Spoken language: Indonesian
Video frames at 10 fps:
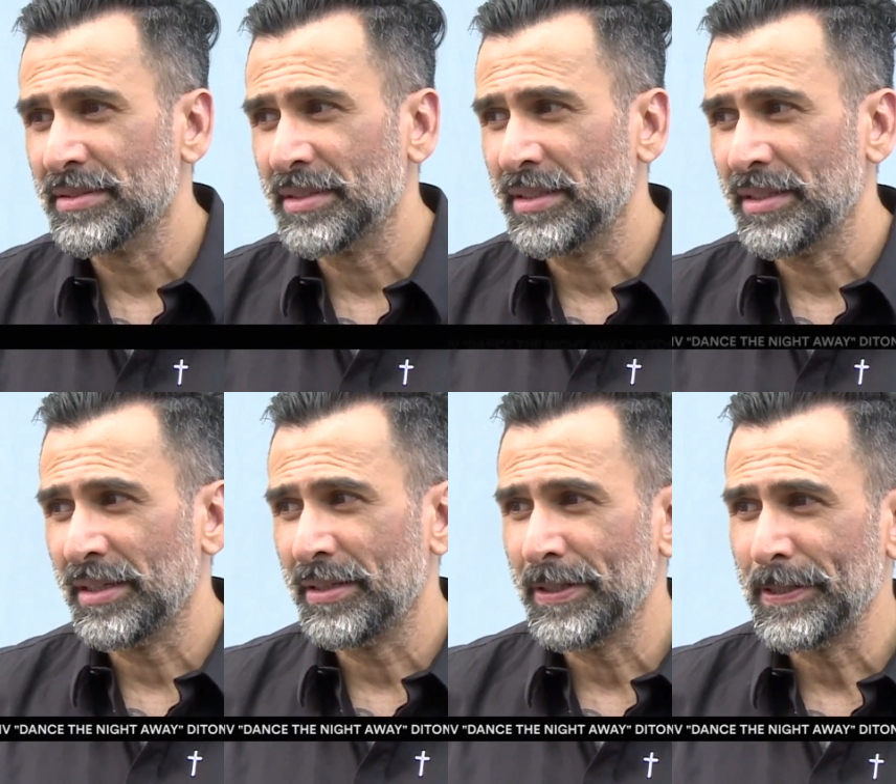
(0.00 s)

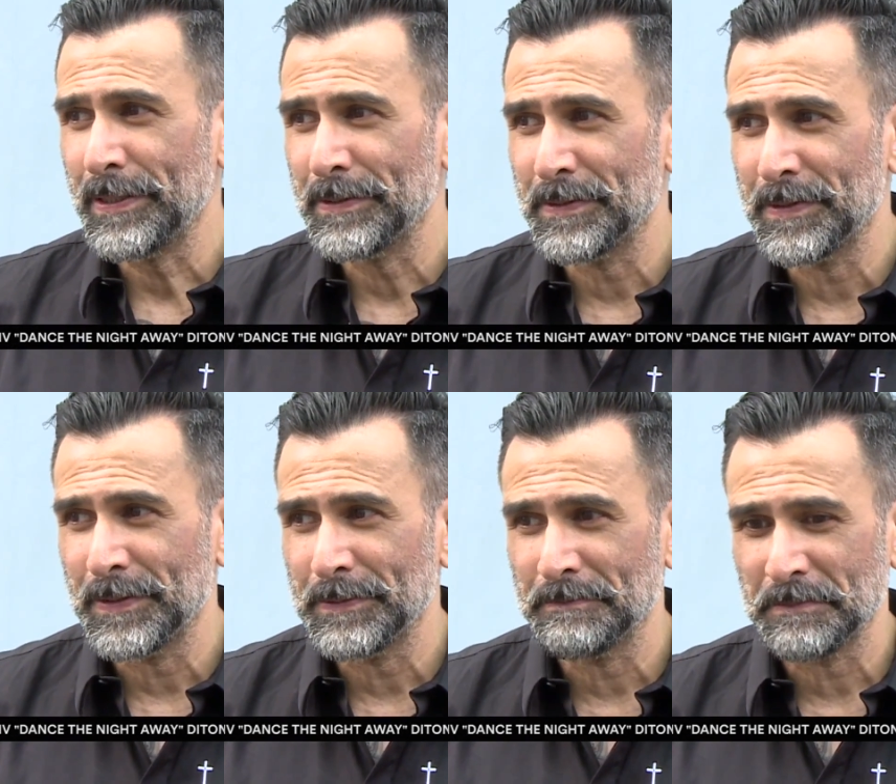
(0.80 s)
Saya
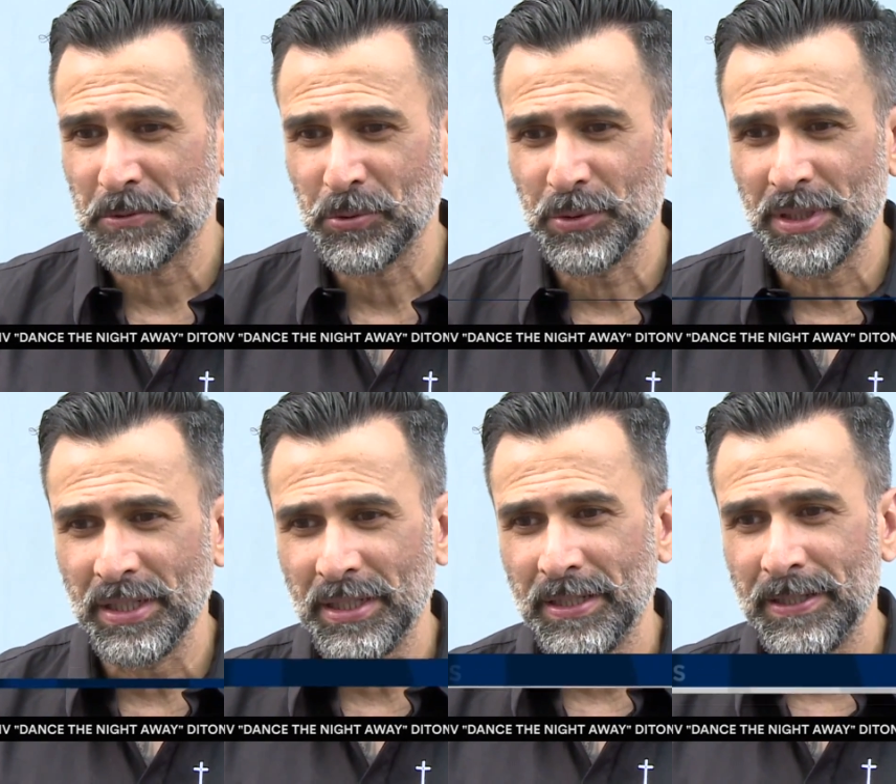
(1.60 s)

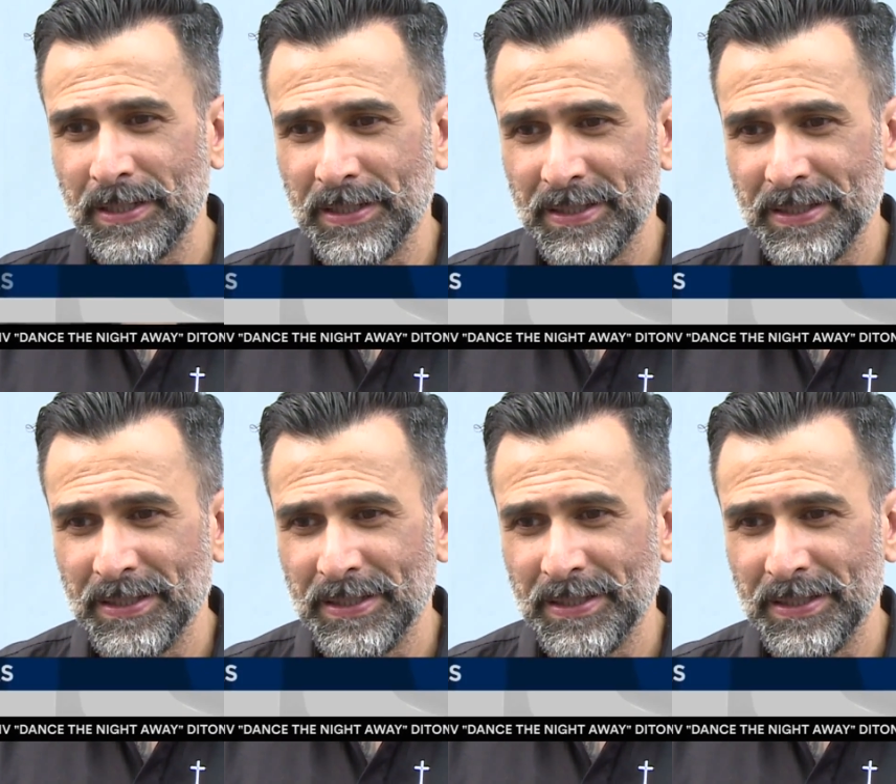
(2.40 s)
sudah